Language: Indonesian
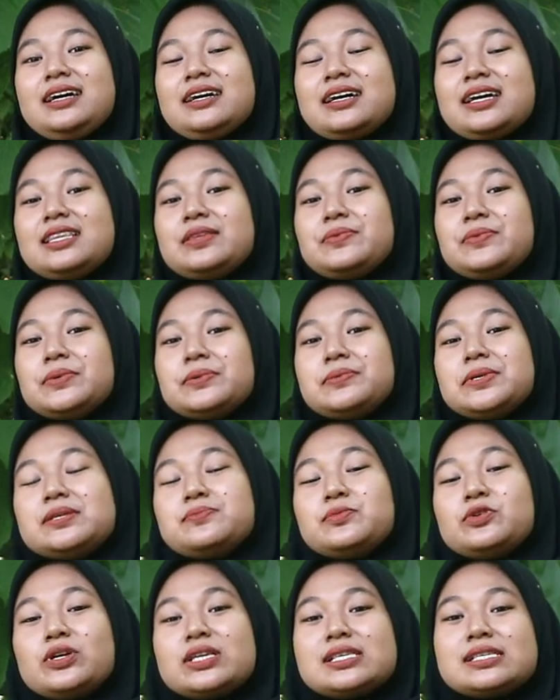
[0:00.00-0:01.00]
oke teman-teman
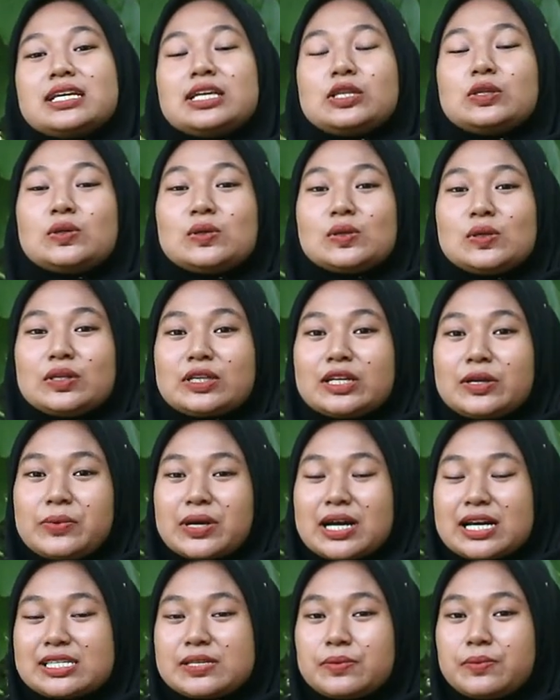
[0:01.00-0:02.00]
mungkin segitu dulu
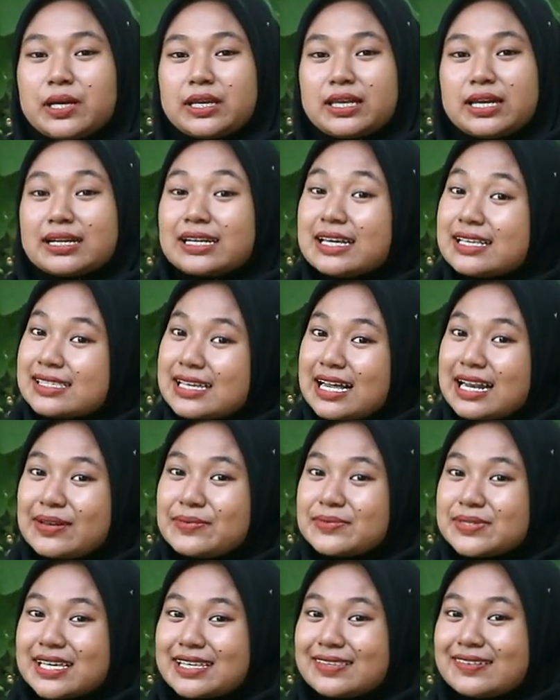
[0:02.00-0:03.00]
terima kasih banyak dan
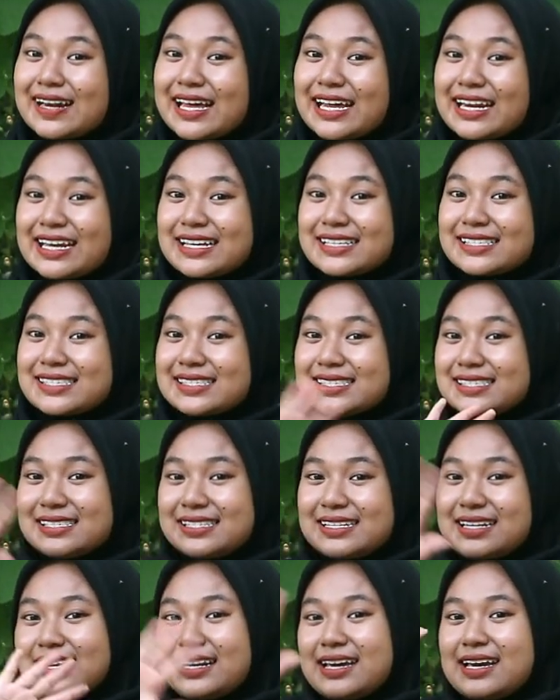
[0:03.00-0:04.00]
salam satu
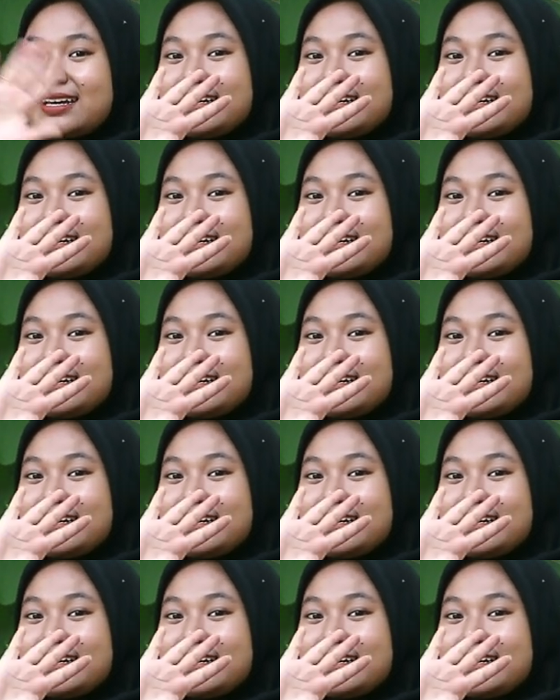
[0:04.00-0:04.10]
laras